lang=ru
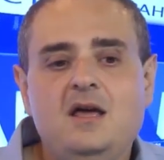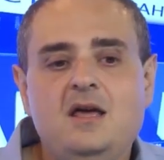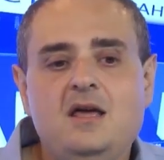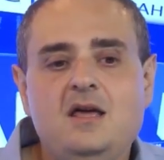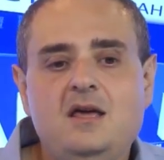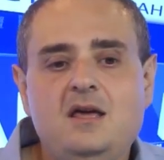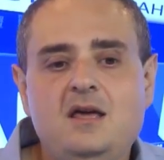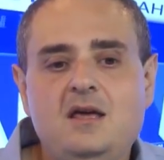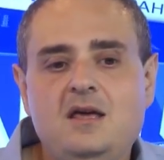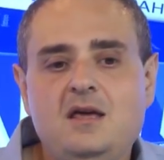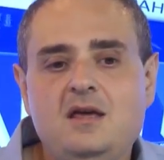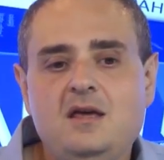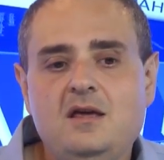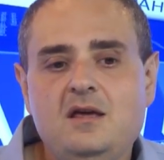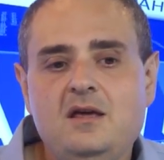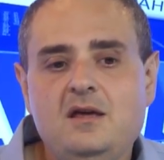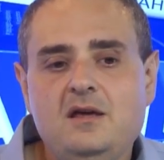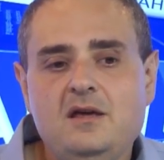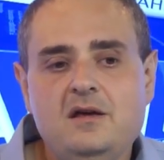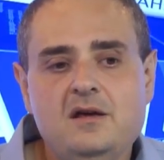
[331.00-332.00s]

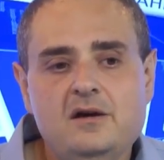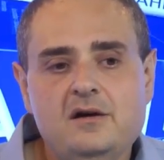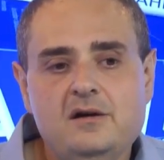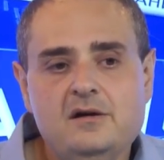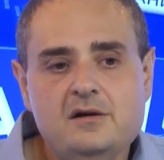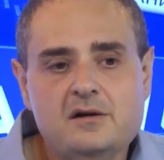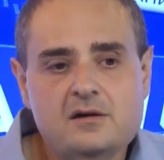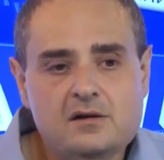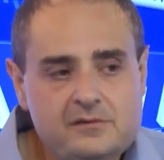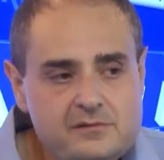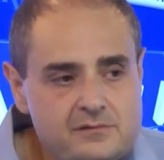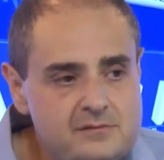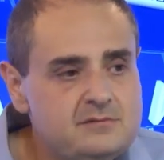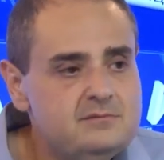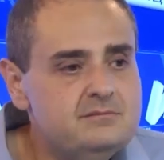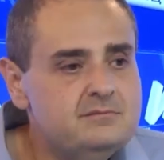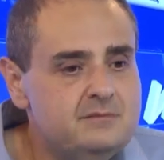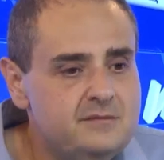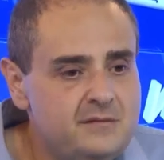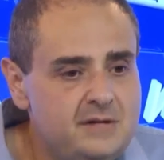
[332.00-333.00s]
И
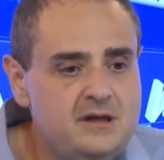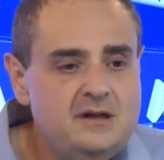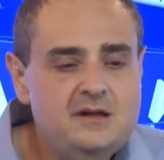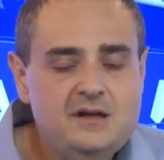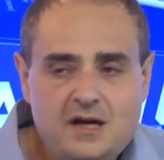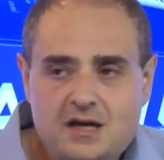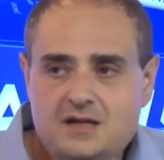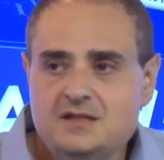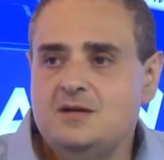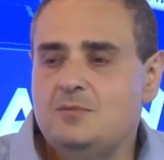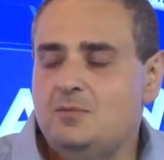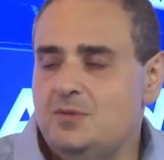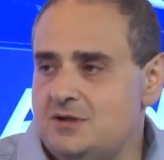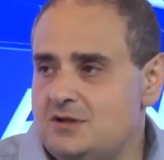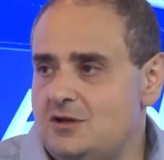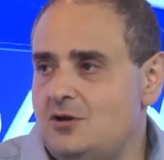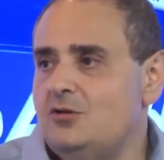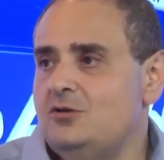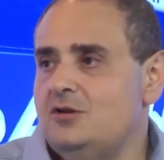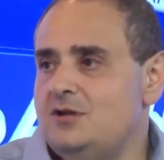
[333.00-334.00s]
э, есть
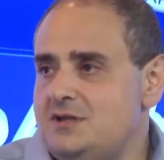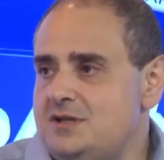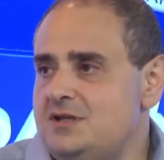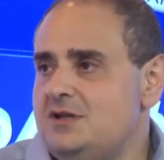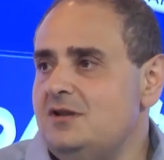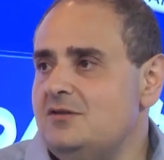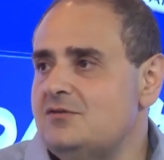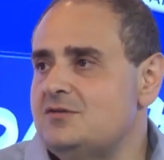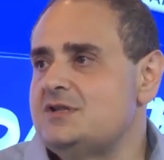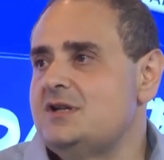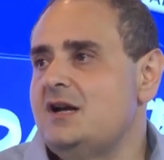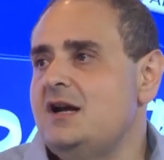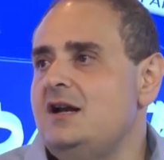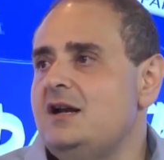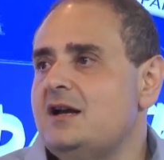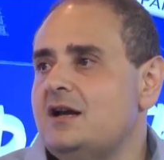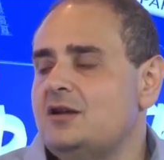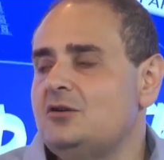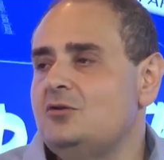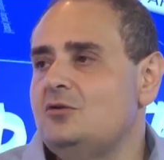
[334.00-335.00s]
определенные силы в
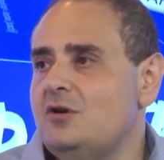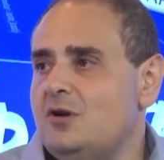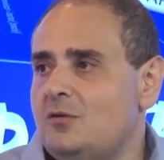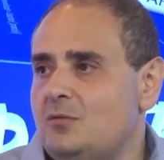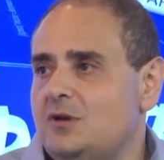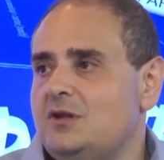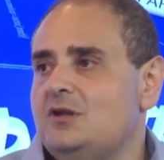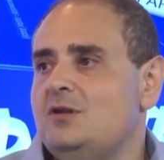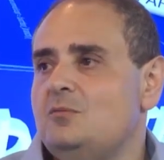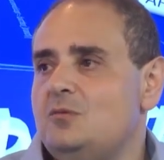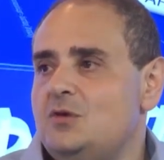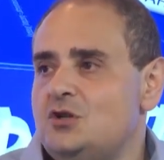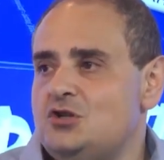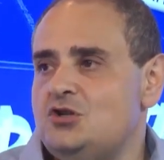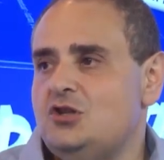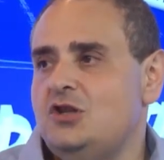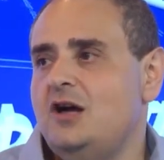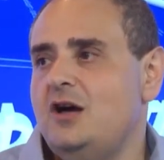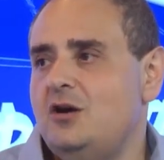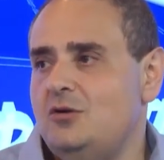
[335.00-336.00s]
Израиле, которые об этом
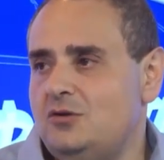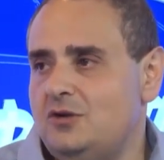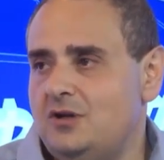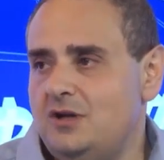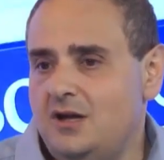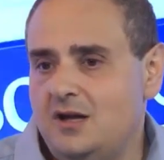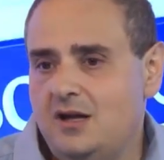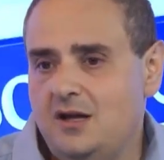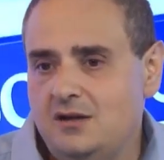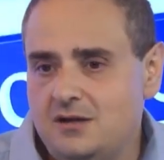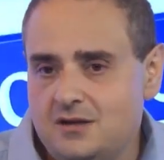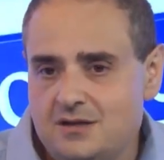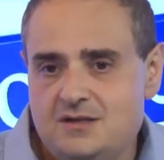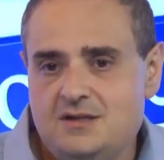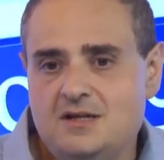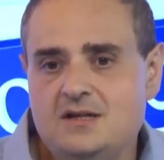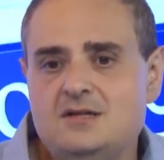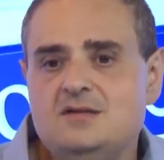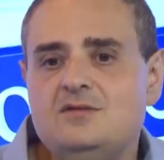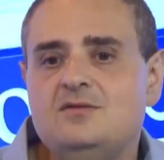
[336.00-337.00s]
мечтают. И,
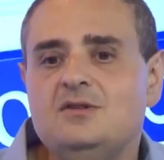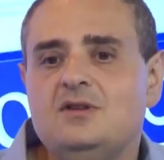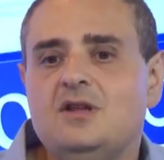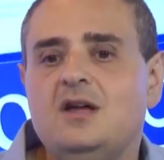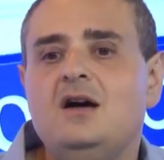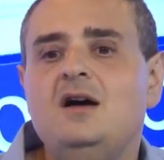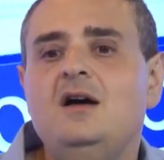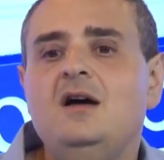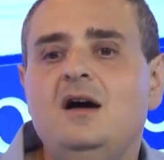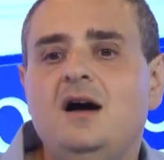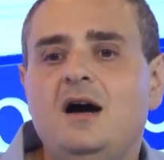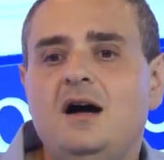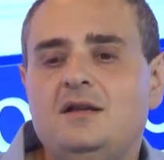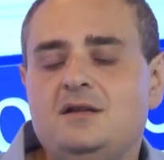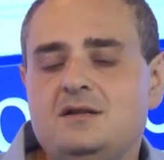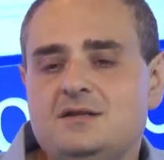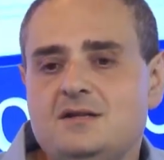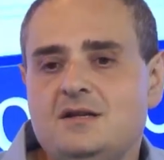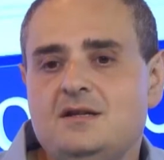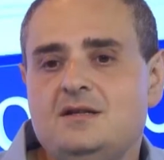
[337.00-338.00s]
естественно,
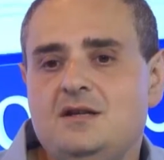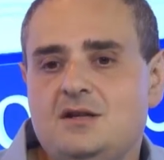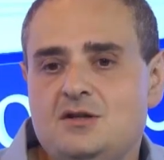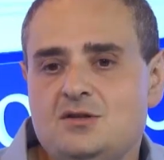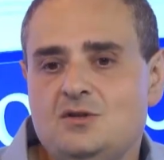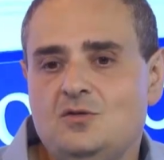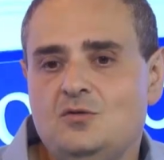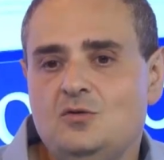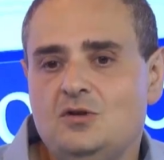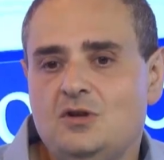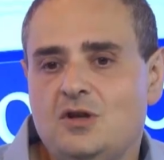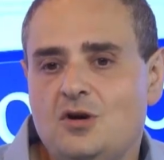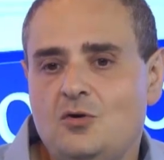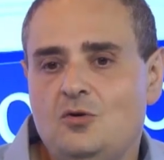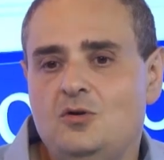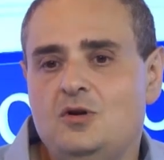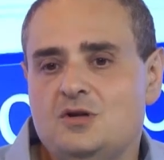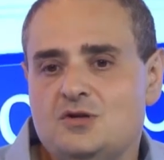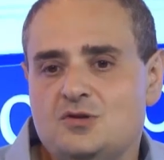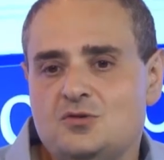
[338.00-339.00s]
они задействуют
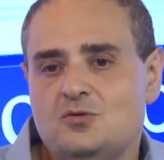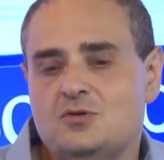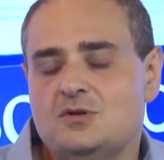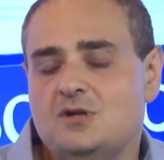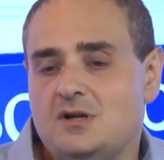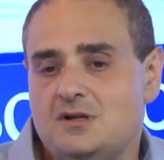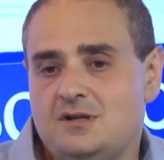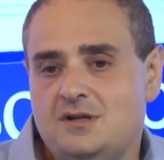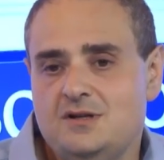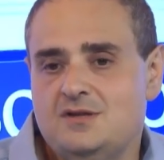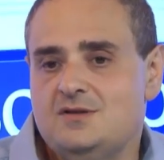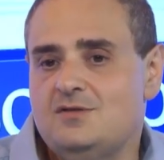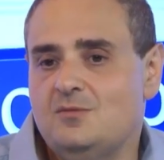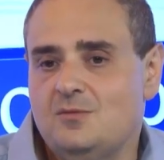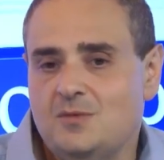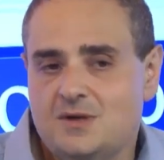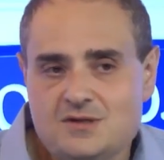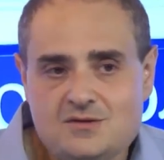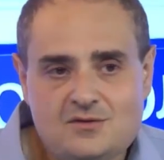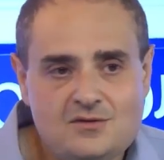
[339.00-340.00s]
такой ресурс, как средства
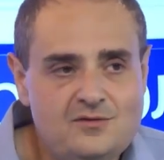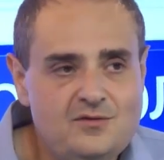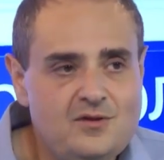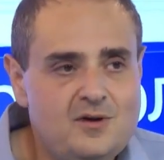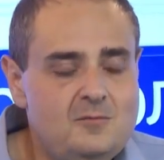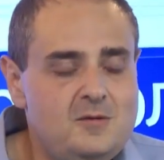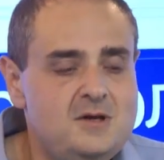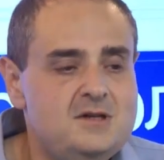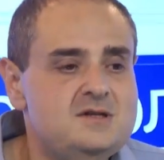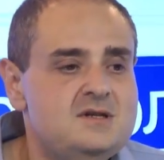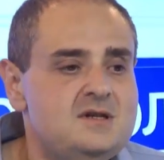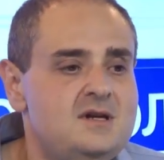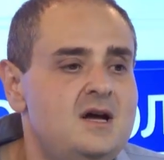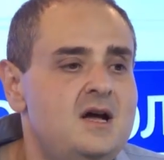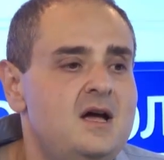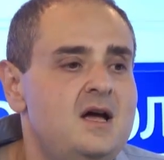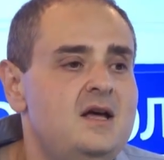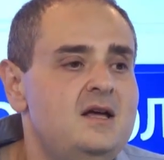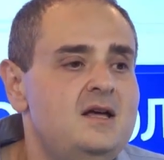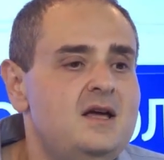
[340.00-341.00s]
массовой информации.
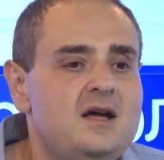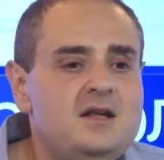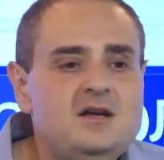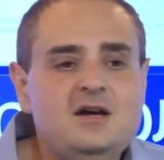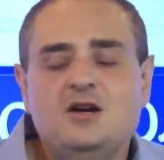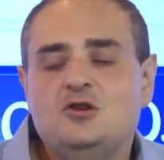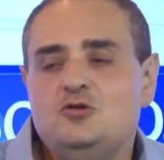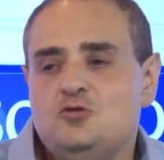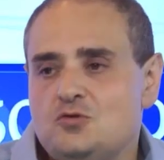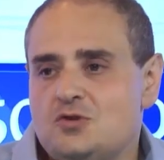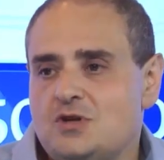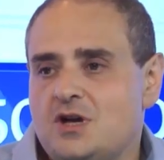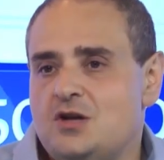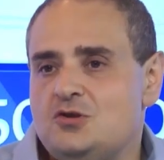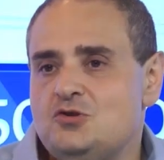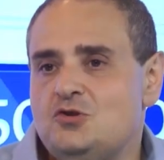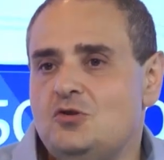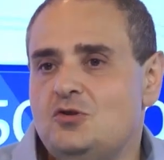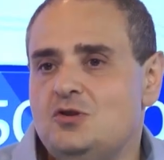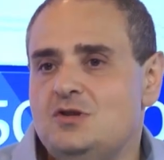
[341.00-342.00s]
Я не хочу сказать,
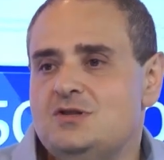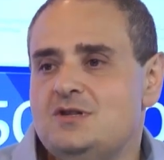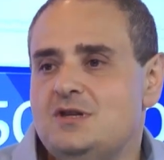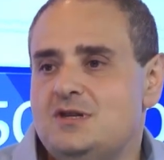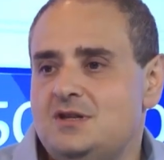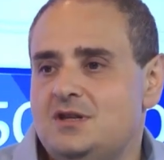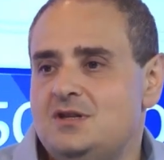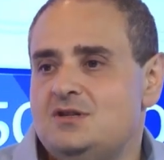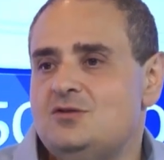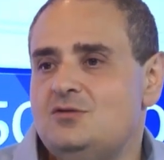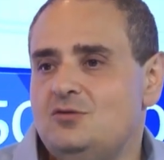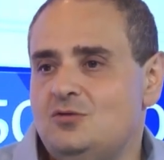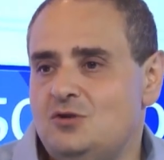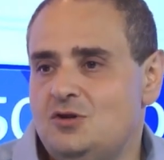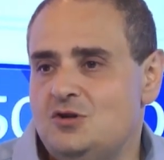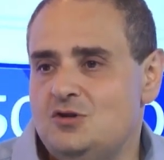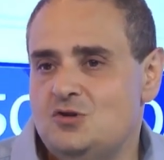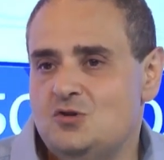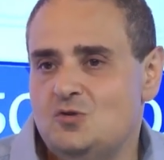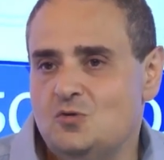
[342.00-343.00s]
что они задействуют
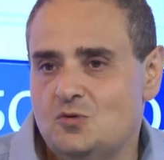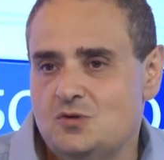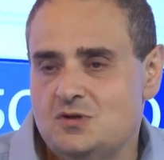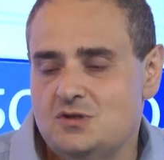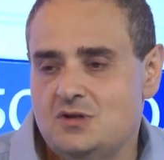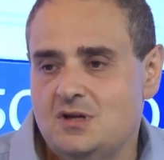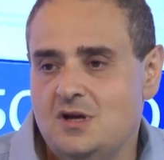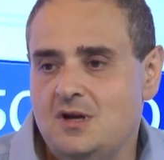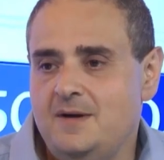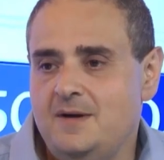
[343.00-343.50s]
ресурс